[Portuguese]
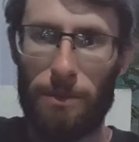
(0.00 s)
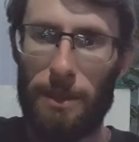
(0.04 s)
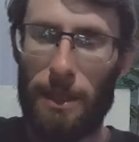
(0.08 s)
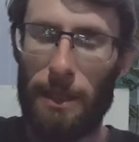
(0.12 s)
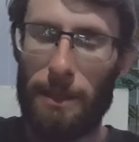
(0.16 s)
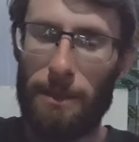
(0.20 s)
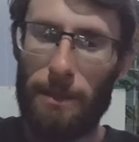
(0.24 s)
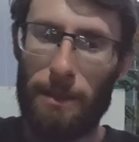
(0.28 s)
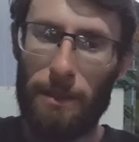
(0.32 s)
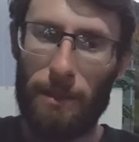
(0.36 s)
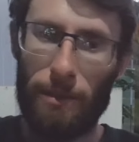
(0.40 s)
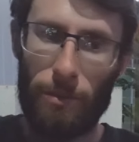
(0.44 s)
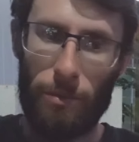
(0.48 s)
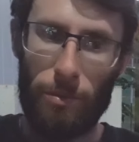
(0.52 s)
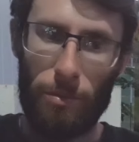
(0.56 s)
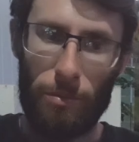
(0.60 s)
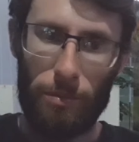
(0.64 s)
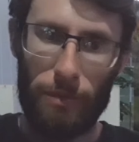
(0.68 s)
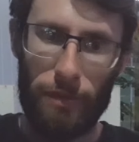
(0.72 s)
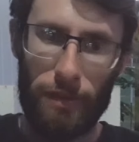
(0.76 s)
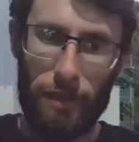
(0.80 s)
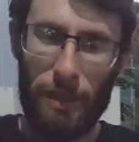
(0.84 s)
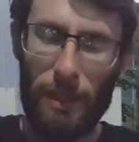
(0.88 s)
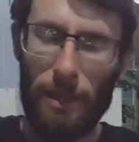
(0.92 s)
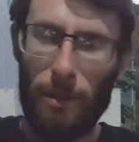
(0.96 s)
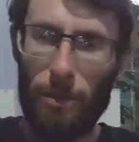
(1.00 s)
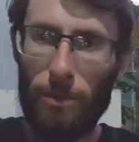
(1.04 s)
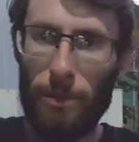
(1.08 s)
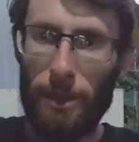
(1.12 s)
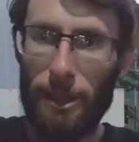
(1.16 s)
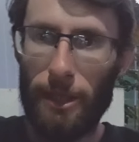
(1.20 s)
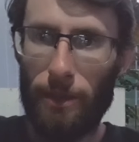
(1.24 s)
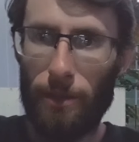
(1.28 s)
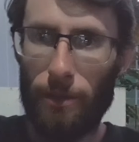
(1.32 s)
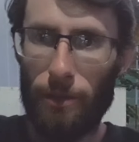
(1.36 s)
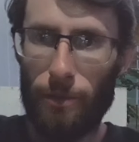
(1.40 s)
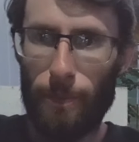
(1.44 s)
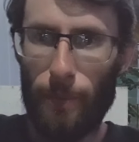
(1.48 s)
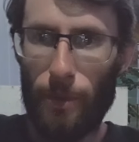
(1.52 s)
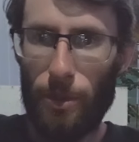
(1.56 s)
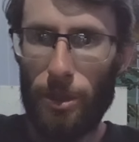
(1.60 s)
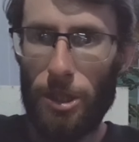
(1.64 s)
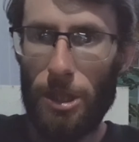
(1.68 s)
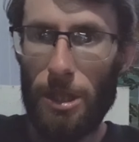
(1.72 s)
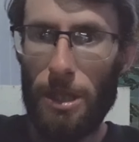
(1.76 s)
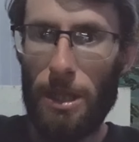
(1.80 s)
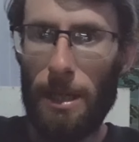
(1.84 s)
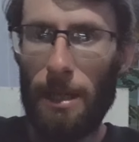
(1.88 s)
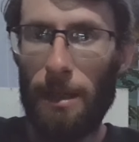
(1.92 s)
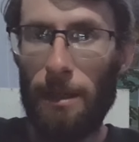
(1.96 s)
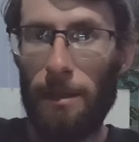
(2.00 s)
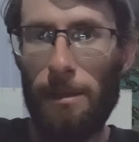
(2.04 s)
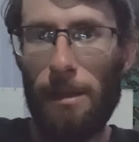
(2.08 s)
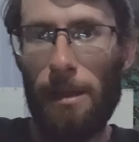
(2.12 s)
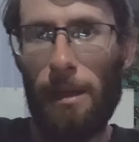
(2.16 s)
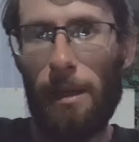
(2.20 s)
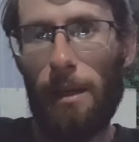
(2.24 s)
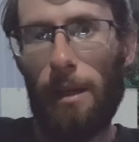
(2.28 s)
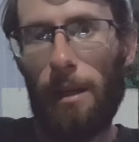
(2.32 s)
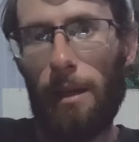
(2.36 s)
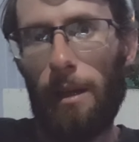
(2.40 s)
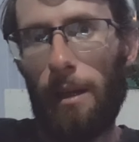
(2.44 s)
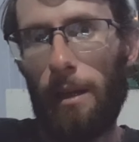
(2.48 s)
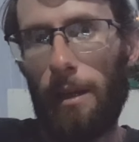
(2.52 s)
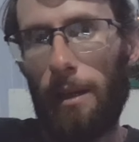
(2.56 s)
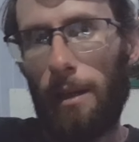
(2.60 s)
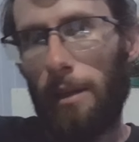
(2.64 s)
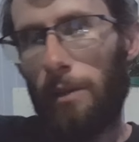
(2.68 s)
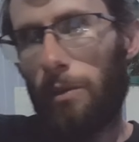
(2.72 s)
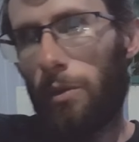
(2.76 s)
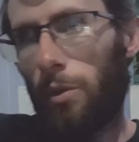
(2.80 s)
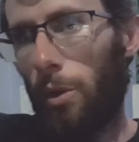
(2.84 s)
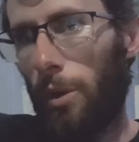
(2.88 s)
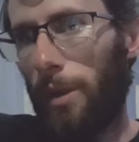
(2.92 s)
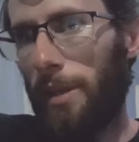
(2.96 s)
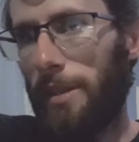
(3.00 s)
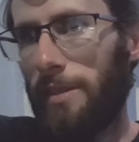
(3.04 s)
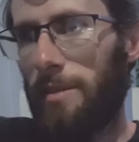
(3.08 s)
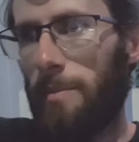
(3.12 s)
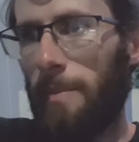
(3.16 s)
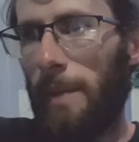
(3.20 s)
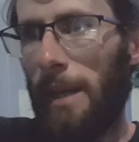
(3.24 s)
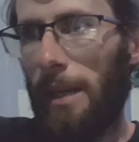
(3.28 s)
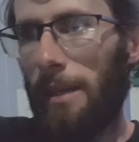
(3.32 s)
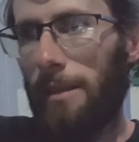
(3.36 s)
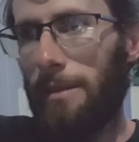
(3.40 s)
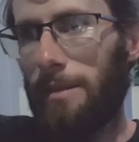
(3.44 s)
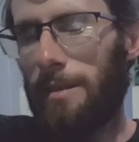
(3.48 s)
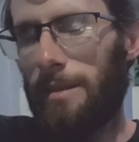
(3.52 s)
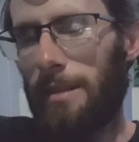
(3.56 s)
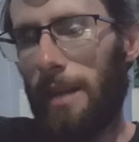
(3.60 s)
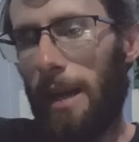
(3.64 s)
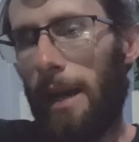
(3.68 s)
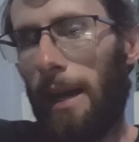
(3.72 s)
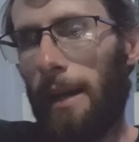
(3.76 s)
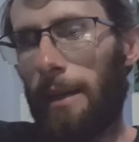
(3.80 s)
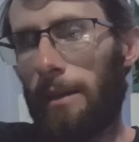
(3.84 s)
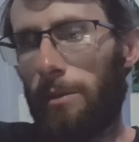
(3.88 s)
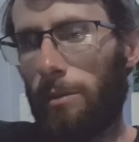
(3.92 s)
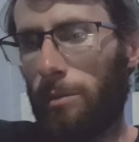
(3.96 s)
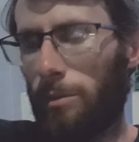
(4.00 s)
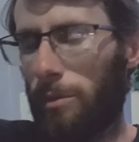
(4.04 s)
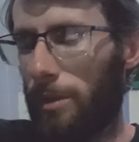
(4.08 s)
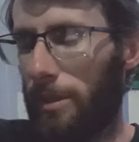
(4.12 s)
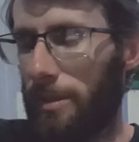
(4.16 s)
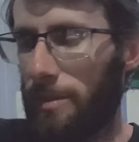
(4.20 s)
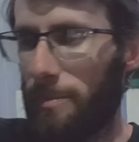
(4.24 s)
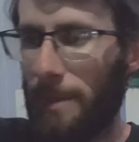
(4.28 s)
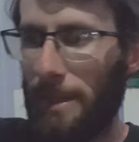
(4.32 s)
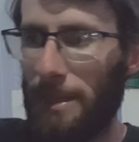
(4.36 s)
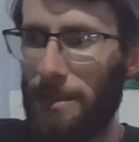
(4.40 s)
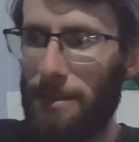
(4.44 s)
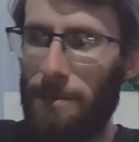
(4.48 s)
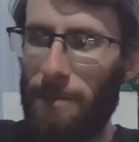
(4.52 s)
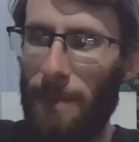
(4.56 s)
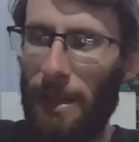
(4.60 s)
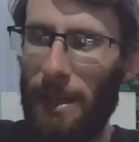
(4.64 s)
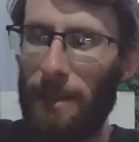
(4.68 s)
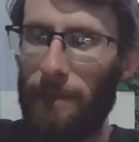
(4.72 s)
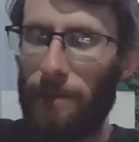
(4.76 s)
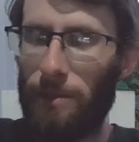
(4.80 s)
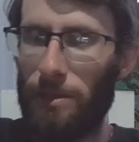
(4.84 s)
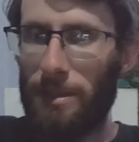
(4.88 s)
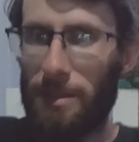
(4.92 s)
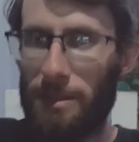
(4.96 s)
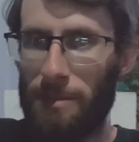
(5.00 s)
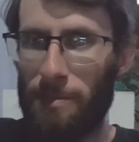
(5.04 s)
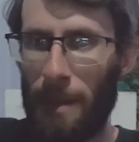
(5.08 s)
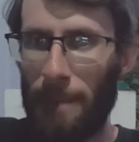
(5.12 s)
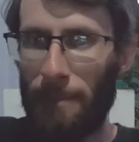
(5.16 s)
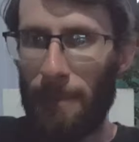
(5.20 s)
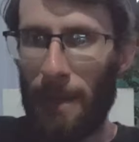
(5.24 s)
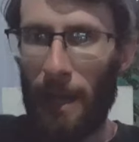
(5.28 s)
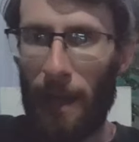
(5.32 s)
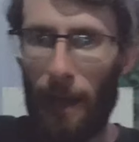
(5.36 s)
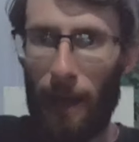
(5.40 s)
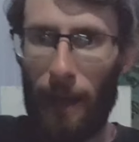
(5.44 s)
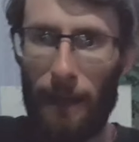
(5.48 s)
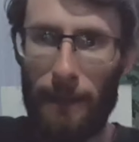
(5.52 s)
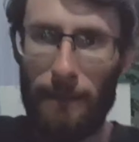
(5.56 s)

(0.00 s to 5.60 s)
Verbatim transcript: tratando 5 litros por dia, dois meses, ah, com dois meses e meio eu vou desmamar.